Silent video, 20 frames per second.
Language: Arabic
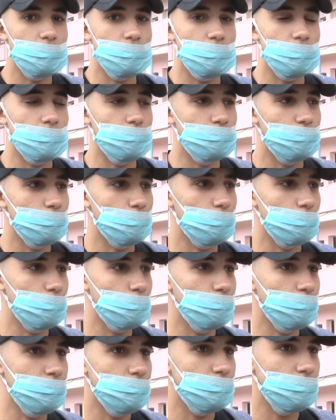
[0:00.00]
اداب
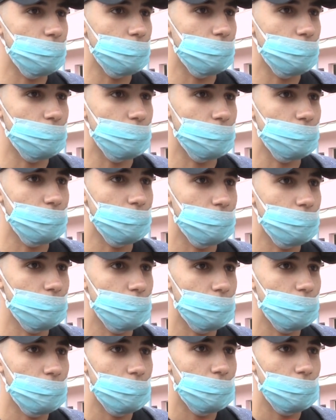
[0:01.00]
وعلوم انسانيه
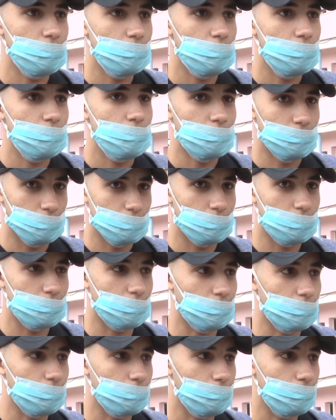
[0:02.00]
اه